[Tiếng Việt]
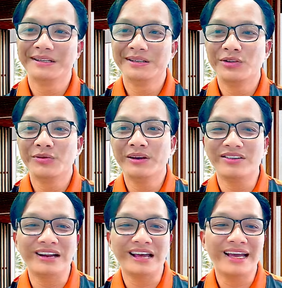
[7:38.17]
chú biết
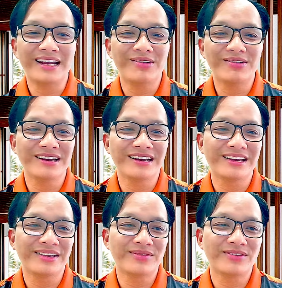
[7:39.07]
con là ai đâu chừng
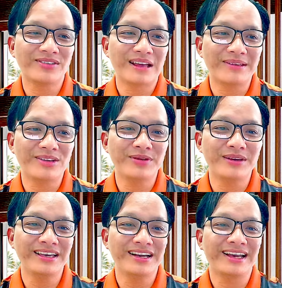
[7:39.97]
à con làm gì chú
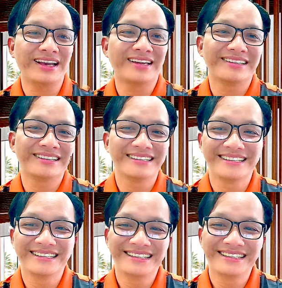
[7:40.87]
biết chừng à
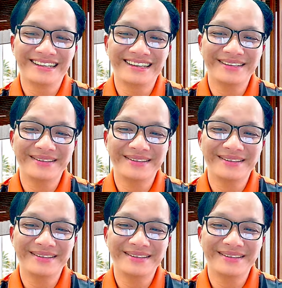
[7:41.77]
đó